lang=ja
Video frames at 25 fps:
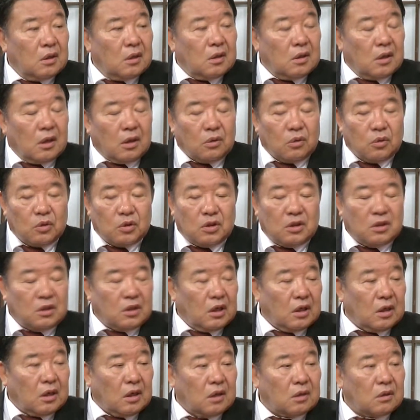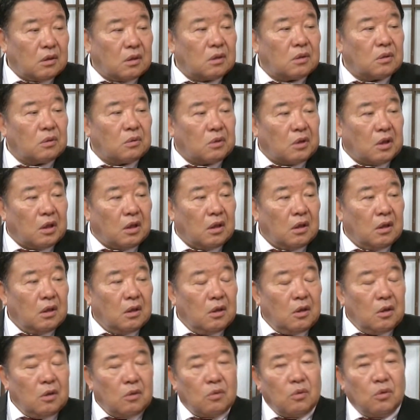あの死生観ですよね、
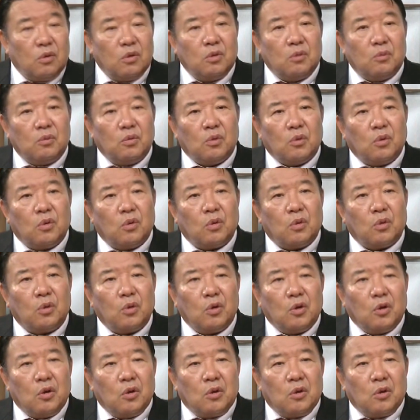こういうものを